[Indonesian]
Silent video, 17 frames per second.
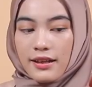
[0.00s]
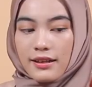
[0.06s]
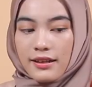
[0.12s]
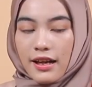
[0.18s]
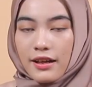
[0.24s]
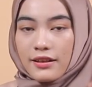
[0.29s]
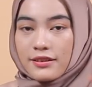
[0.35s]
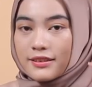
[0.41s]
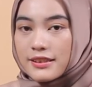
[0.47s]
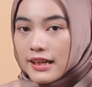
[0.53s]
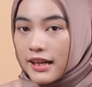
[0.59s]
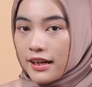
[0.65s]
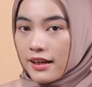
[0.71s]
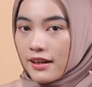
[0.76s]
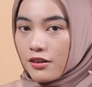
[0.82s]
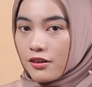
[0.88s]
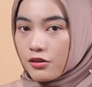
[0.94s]
nah
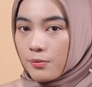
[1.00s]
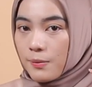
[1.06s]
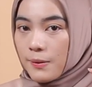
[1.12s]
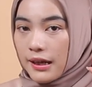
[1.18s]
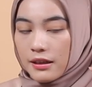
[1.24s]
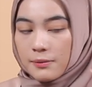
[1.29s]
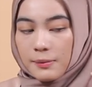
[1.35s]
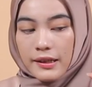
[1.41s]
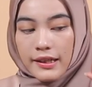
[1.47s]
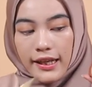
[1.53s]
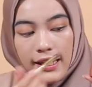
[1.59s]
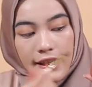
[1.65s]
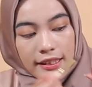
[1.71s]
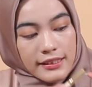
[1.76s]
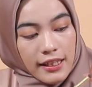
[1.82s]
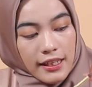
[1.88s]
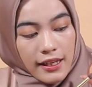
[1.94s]
sekarang aku bakal pakai
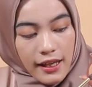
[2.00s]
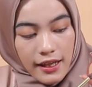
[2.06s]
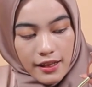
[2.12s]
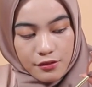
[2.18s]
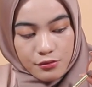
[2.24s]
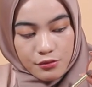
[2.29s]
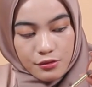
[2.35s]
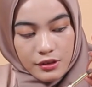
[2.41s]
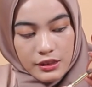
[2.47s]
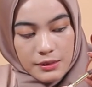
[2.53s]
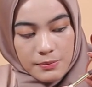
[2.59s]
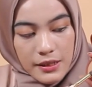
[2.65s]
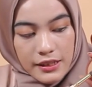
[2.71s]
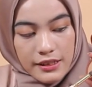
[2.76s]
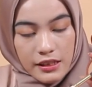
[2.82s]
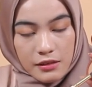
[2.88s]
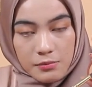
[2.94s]
yang tengah untuk di
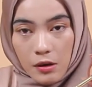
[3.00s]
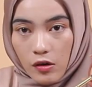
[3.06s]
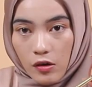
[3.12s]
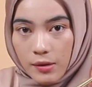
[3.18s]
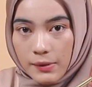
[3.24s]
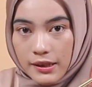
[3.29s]
bagian bawah